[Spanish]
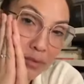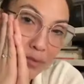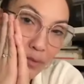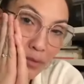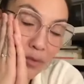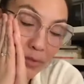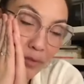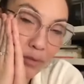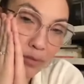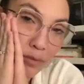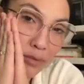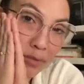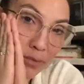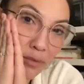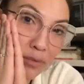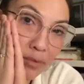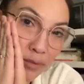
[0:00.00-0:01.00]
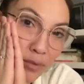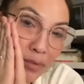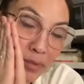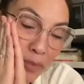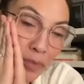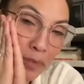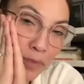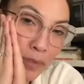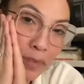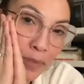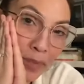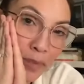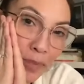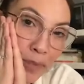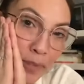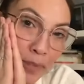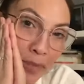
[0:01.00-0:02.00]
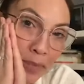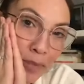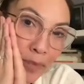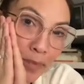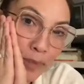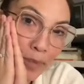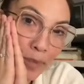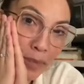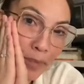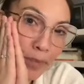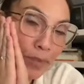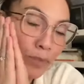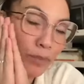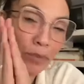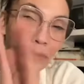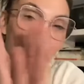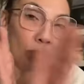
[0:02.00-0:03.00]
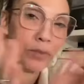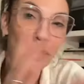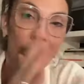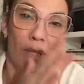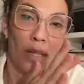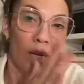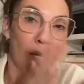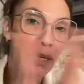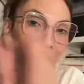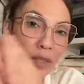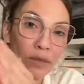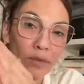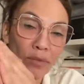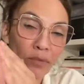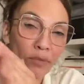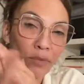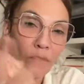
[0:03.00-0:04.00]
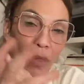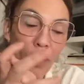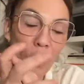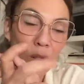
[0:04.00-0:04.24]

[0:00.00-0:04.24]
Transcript: Estamos completamente invisibilizadas y siempre en los márgenes de la sociedad.